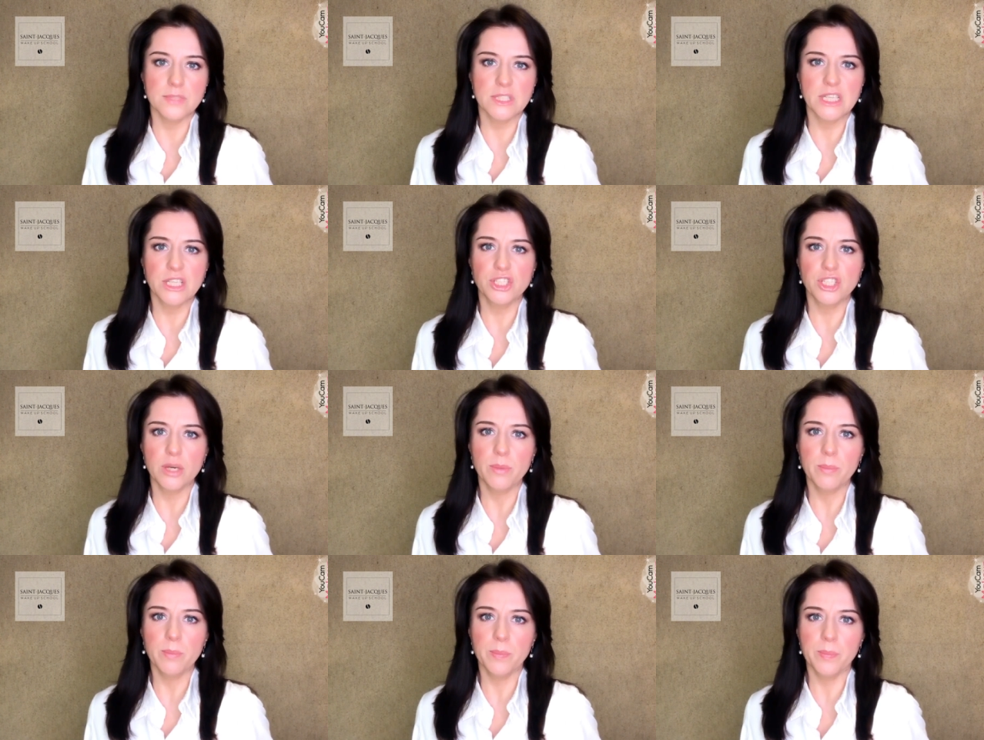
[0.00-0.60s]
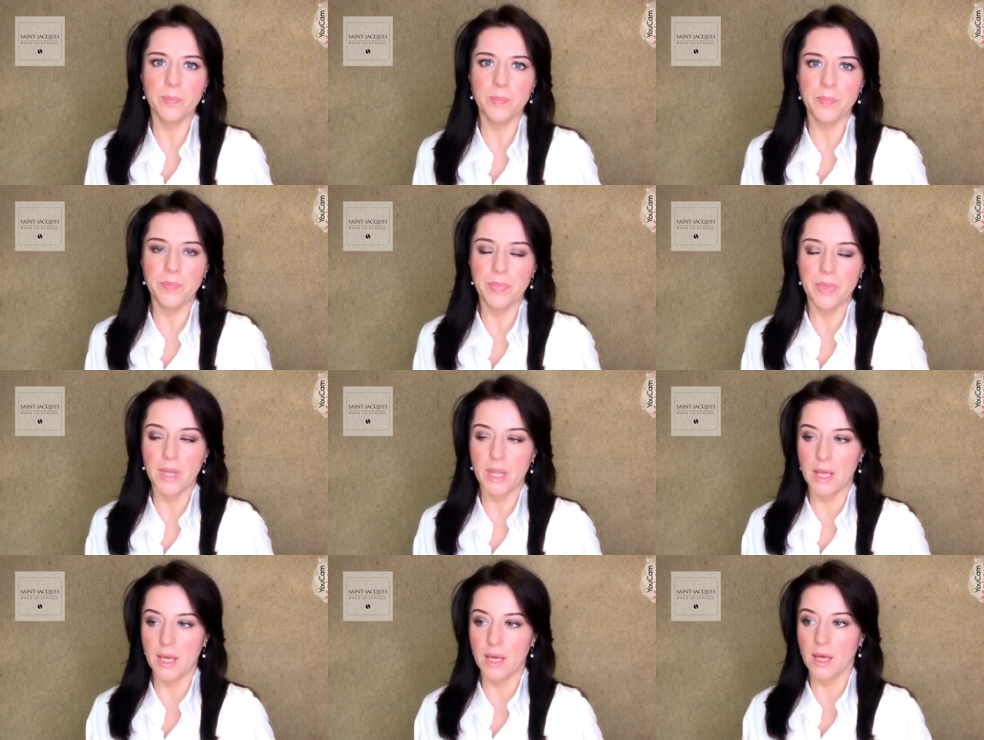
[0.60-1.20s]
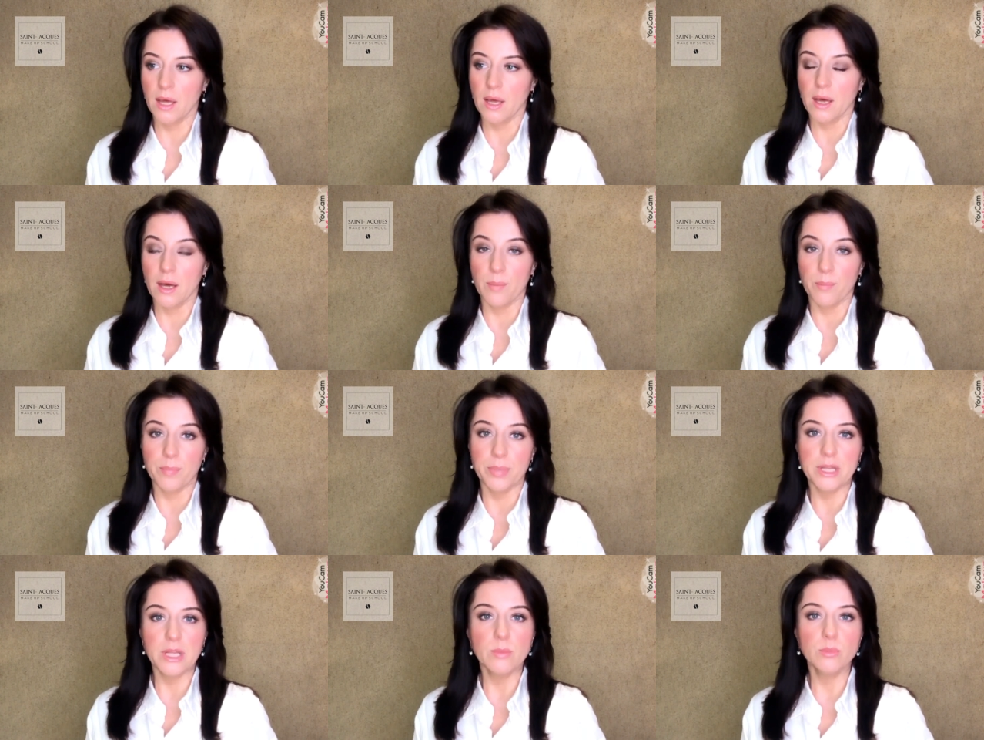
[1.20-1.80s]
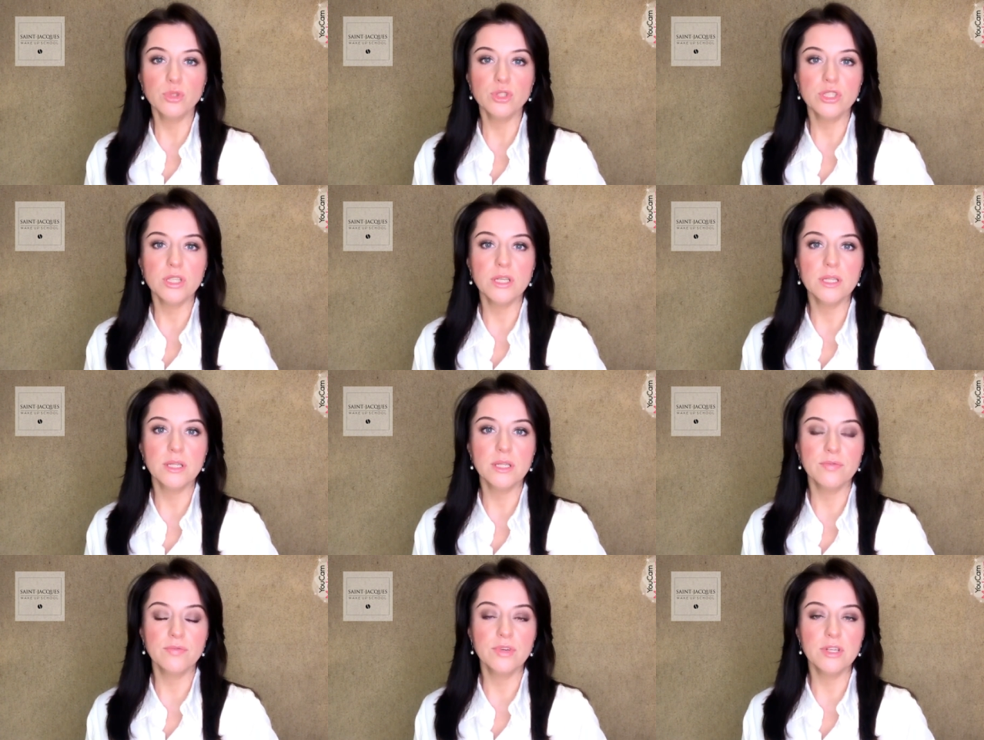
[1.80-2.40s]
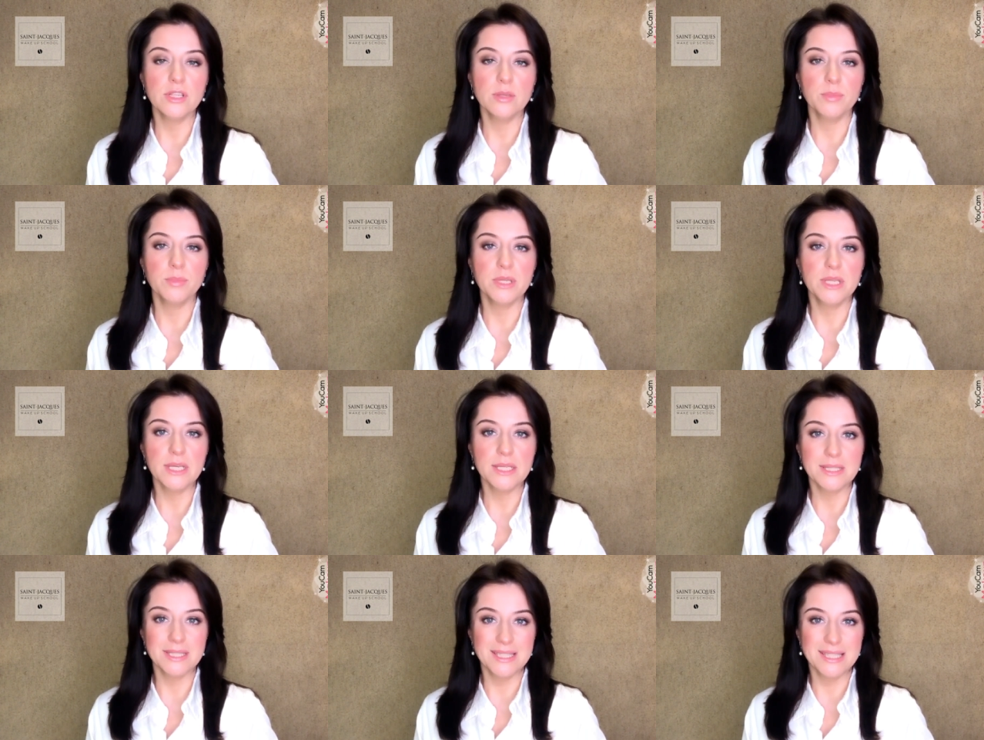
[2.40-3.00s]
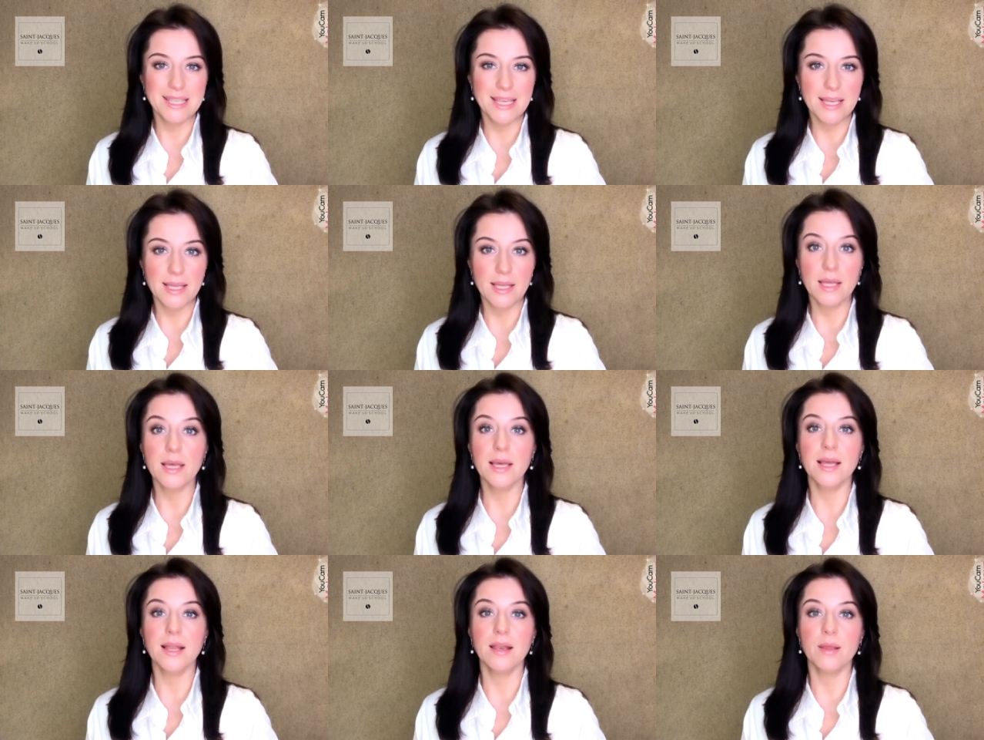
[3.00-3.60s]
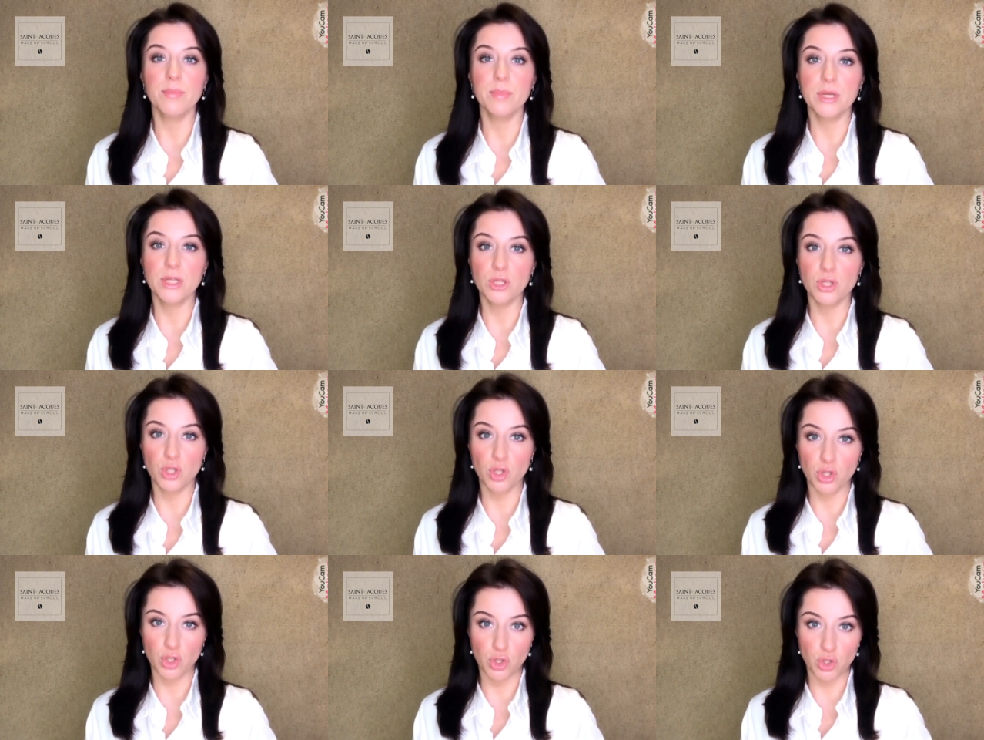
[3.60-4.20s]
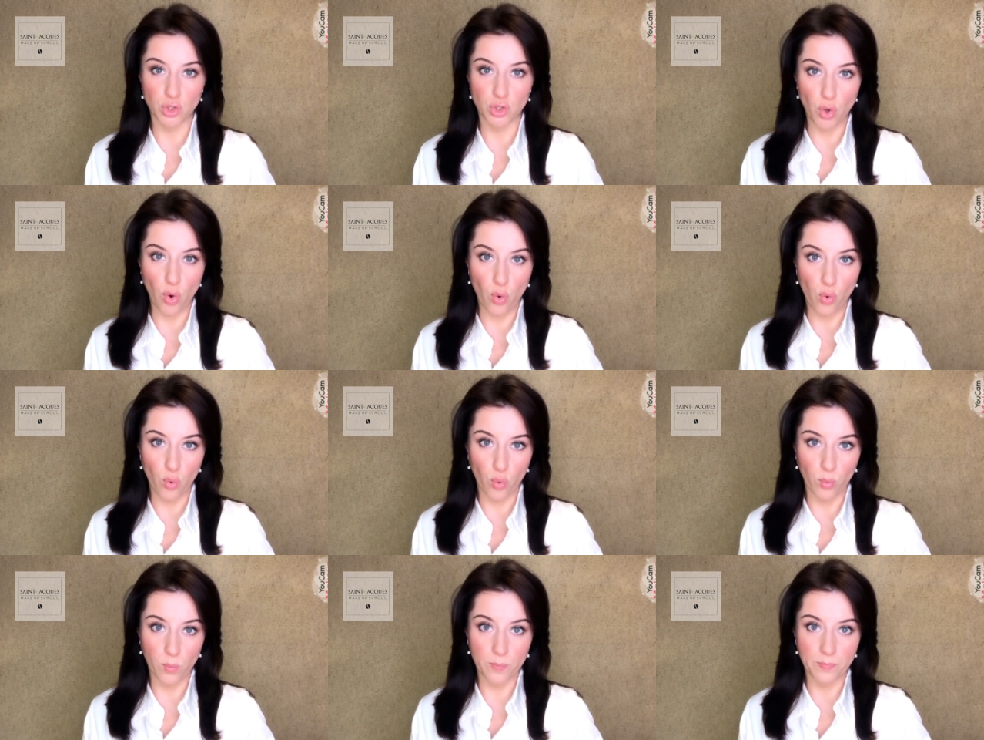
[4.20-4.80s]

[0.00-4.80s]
Зачем? Потому что это, в этом есть некий элемент шоу.